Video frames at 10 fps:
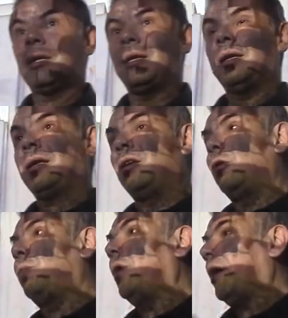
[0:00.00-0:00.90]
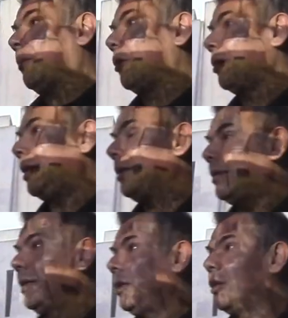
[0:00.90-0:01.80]
eh, los pueblos del
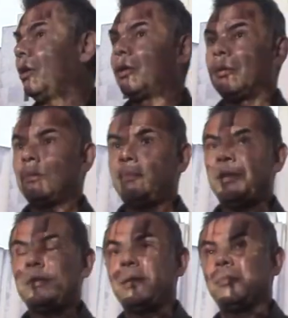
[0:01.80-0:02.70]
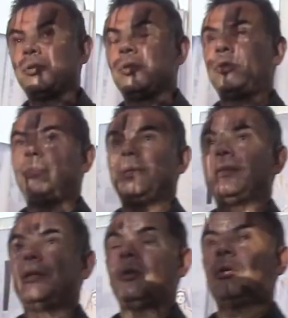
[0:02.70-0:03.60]
interior, pensemos, yo estoy
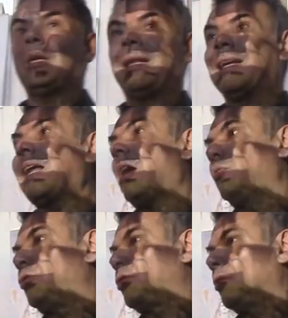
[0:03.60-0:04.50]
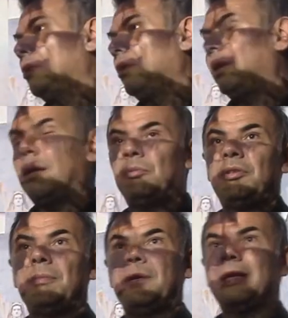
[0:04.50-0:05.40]
pensando ahora en Rauch, la
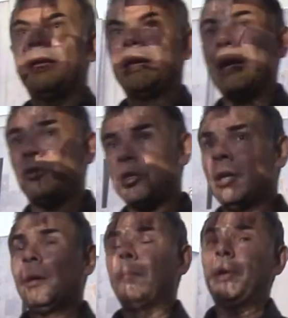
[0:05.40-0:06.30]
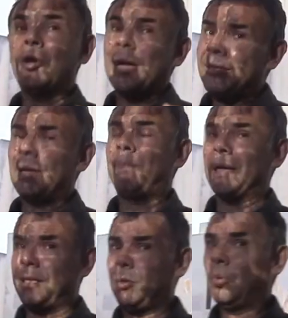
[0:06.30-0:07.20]
municipalidad de Rauch, pero casas
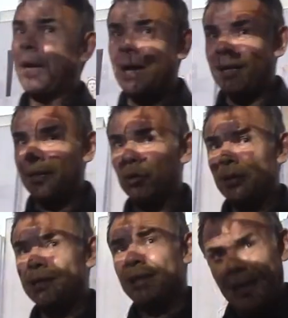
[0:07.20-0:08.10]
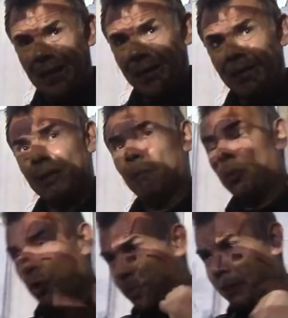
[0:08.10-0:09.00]
particulares donde ya
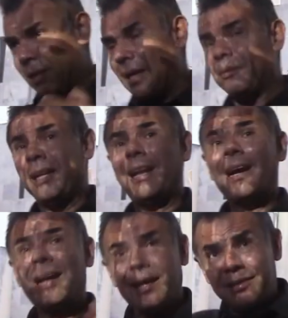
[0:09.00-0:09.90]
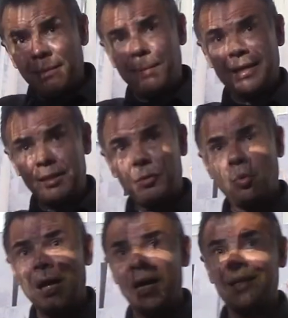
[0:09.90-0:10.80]
por primera vez las casas
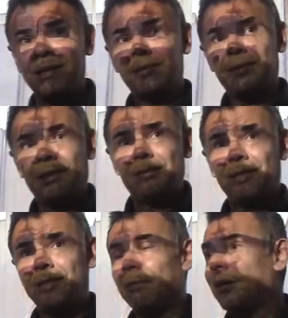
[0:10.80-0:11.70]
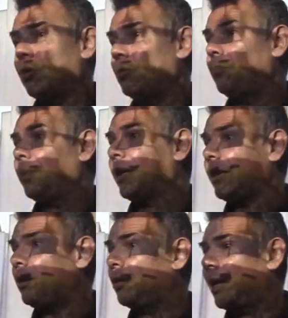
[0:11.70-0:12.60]
particulares se diseñaban con un
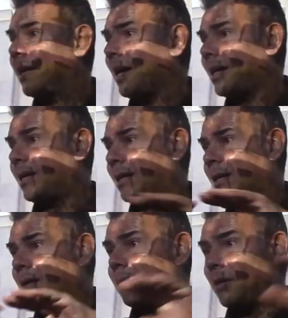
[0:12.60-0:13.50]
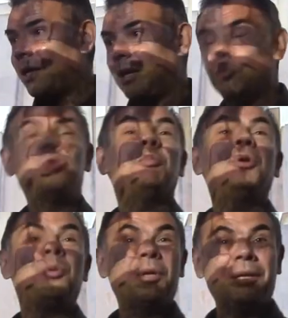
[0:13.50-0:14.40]
pequeño garaje para el
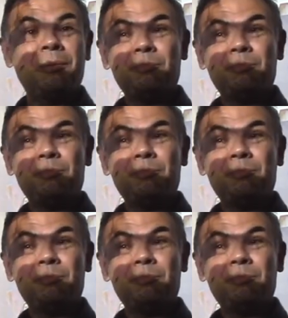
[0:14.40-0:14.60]
automóvil.